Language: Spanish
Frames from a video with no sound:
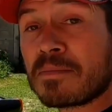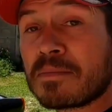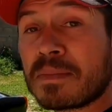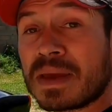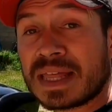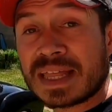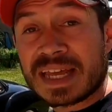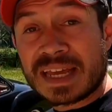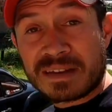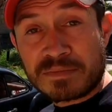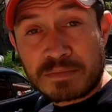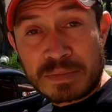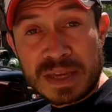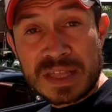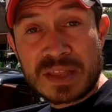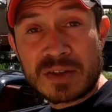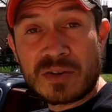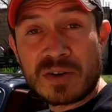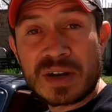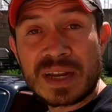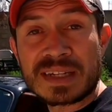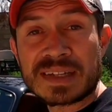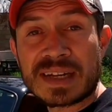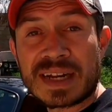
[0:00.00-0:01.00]
me
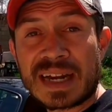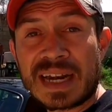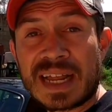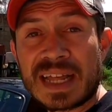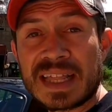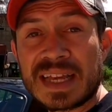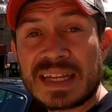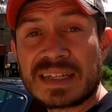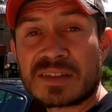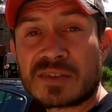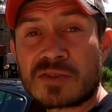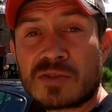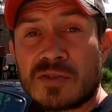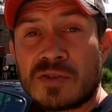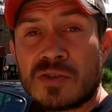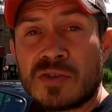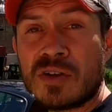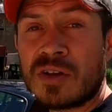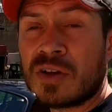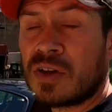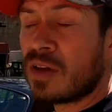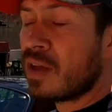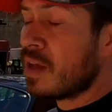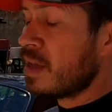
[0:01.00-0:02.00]
despido, les agradezco.
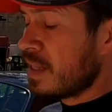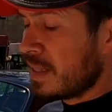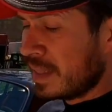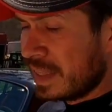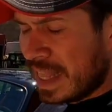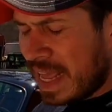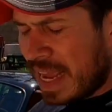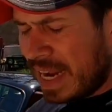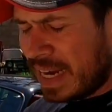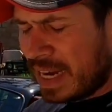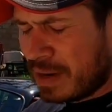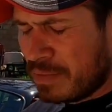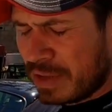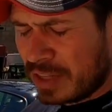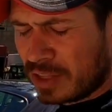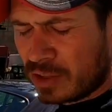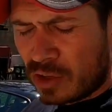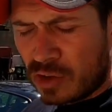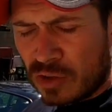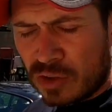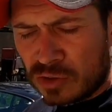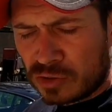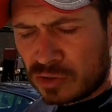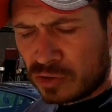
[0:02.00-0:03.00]
Déjenme
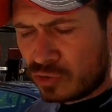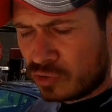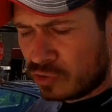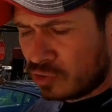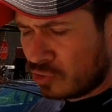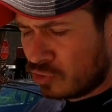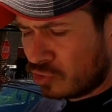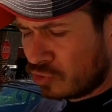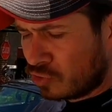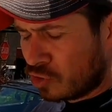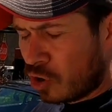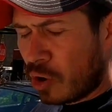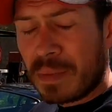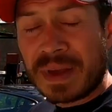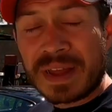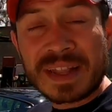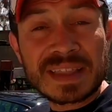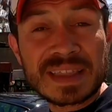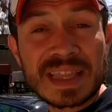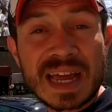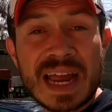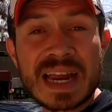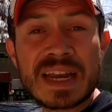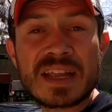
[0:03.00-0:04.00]
todos sus
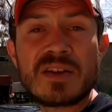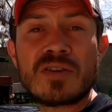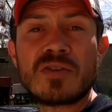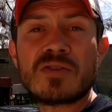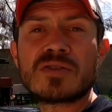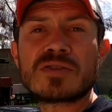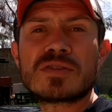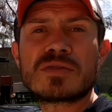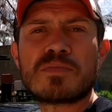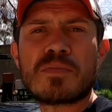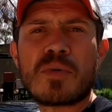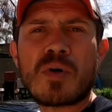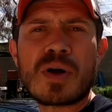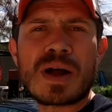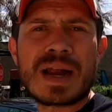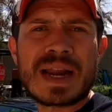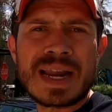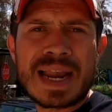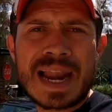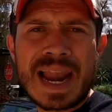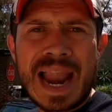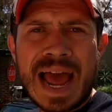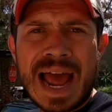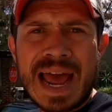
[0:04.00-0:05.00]
comentarios,
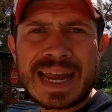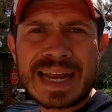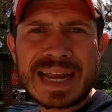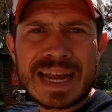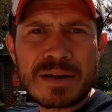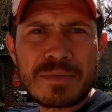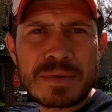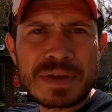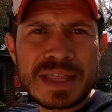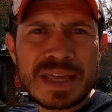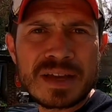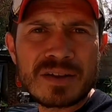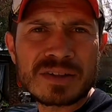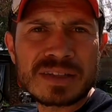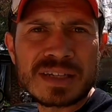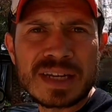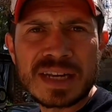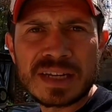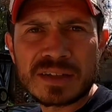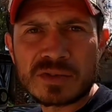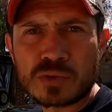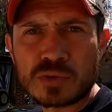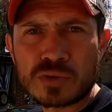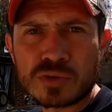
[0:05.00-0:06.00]
pónganle like al video si
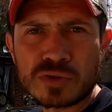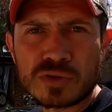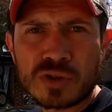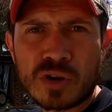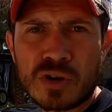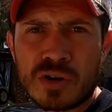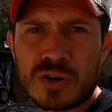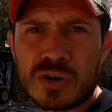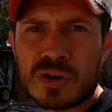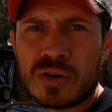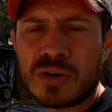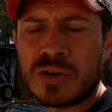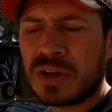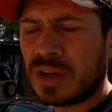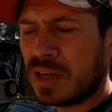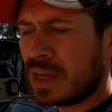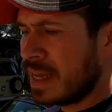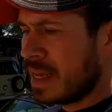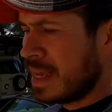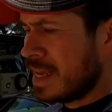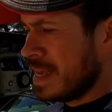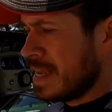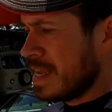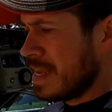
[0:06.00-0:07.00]
les gustó.
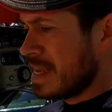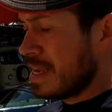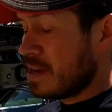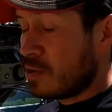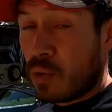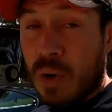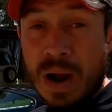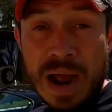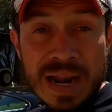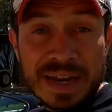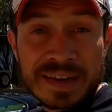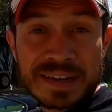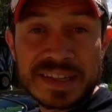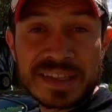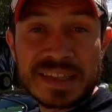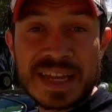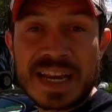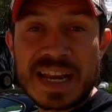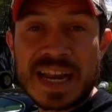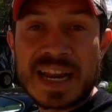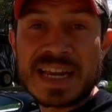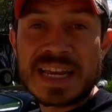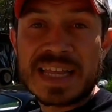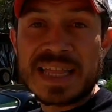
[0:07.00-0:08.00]
Igual si
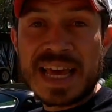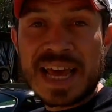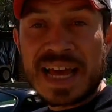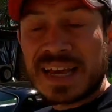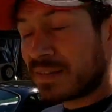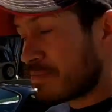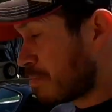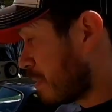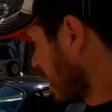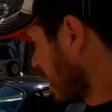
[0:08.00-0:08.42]
tienen ideas